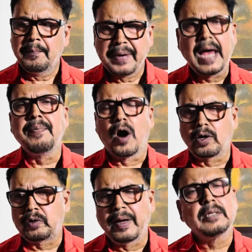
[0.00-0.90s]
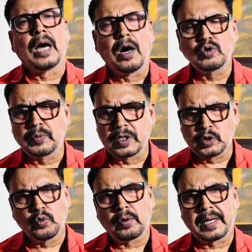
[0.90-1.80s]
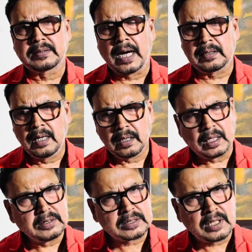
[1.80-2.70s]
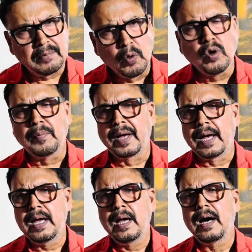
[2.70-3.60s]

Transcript: व्यय भाव ट्वेल्थ हाउस में शुक्र के साथ कंजक्शन मोड में है